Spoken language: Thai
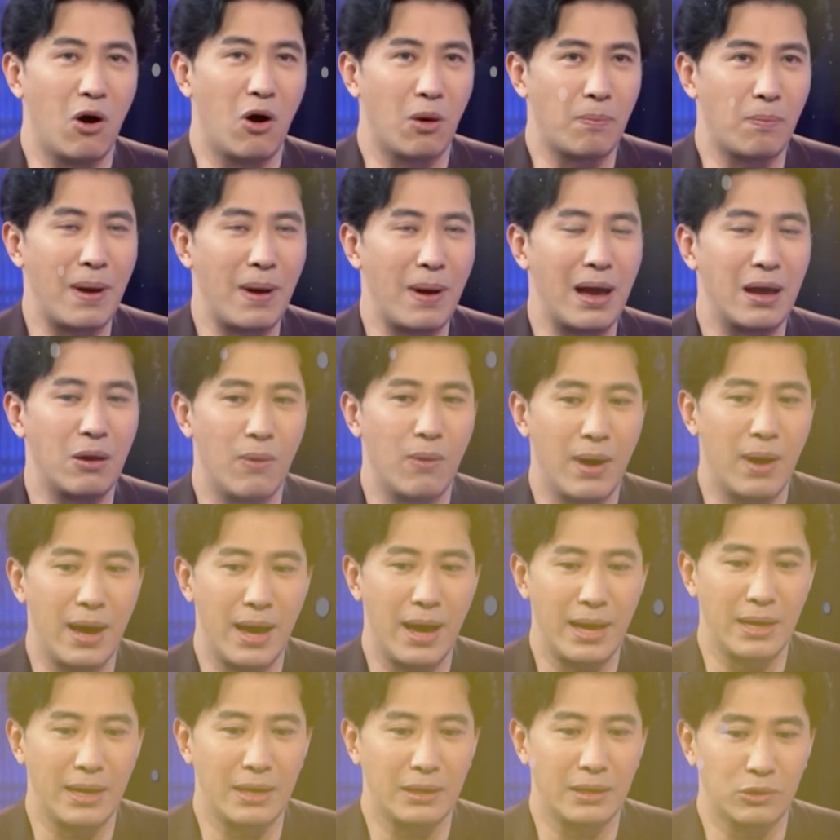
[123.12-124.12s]
หนุ่มกันชัย
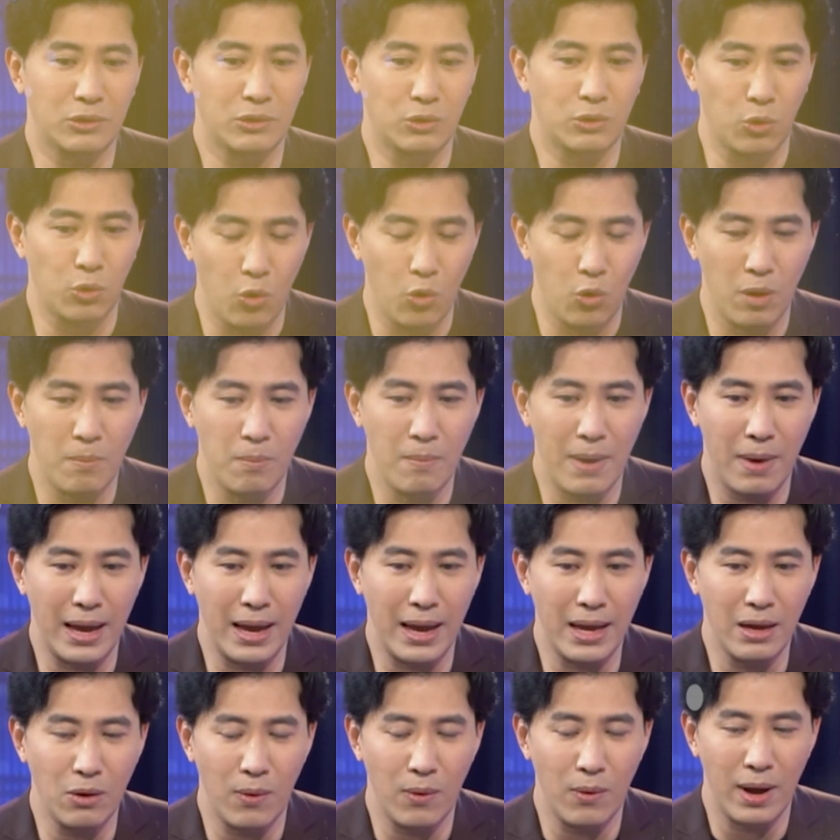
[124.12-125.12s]
ยังพูดกับแจ๊ดอีก
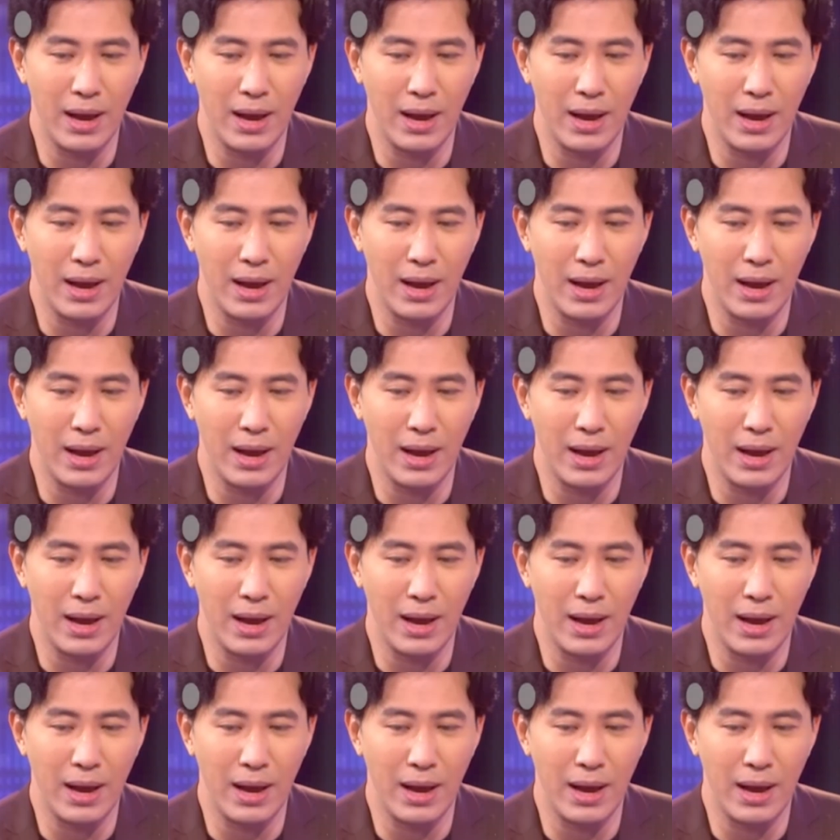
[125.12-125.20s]
ว่า